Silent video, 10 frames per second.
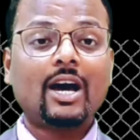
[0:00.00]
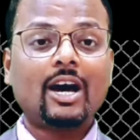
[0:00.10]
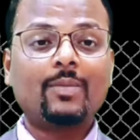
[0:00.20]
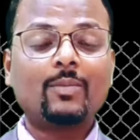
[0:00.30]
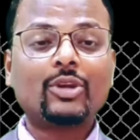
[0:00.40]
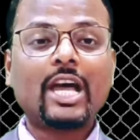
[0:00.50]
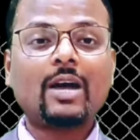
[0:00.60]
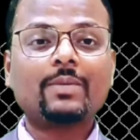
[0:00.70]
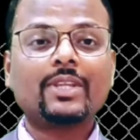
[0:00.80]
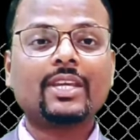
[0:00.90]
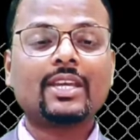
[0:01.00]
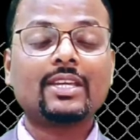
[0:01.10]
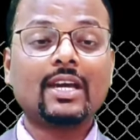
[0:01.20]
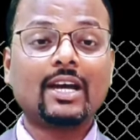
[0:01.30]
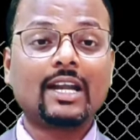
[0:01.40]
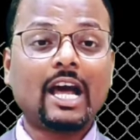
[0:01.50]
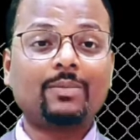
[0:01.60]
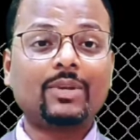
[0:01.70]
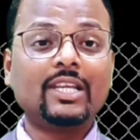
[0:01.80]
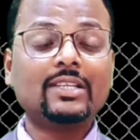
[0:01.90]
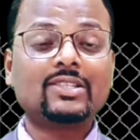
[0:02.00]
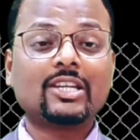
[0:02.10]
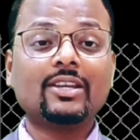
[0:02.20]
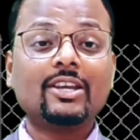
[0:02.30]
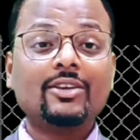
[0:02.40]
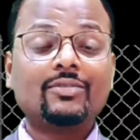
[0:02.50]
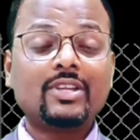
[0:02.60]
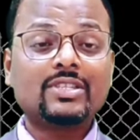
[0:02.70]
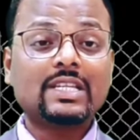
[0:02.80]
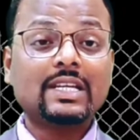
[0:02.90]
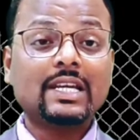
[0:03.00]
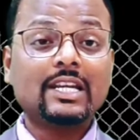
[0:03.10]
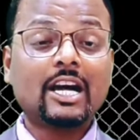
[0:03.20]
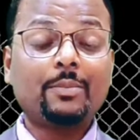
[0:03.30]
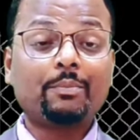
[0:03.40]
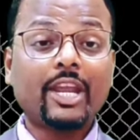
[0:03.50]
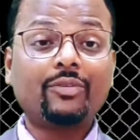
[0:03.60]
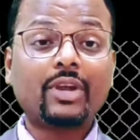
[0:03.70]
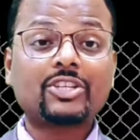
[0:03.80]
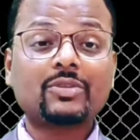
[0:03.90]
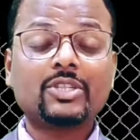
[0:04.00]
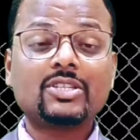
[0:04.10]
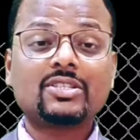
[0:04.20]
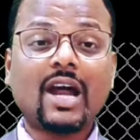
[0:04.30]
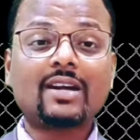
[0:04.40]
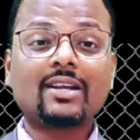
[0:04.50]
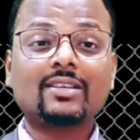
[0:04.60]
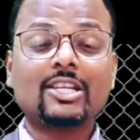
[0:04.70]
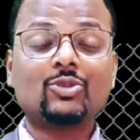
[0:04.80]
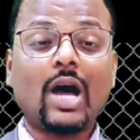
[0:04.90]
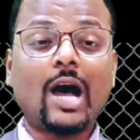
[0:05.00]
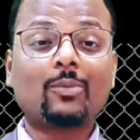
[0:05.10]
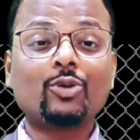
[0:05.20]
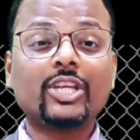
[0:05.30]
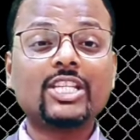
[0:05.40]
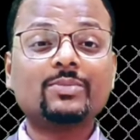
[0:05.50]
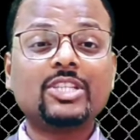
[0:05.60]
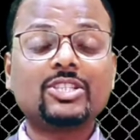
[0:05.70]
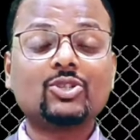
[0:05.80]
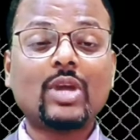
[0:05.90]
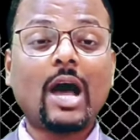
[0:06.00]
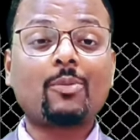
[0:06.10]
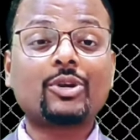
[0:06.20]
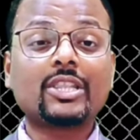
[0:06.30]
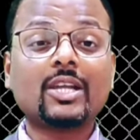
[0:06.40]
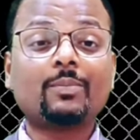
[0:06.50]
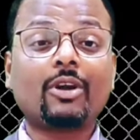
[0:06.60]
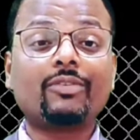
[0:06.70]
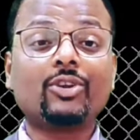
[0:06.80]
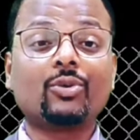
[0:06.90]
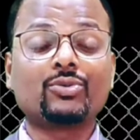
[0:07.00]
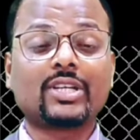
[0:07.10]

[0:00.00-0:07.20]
हैं अब हम लोग यहाँ पे देखेंगे कि अगर आप लिंक चेन फेंसिंग नेट का मैन्युफैक्चरिंग बिजनेस स्टार्ट करते हैं तो आपको इस बिजनेस से जो है आपको कितना प्रॉफिट हो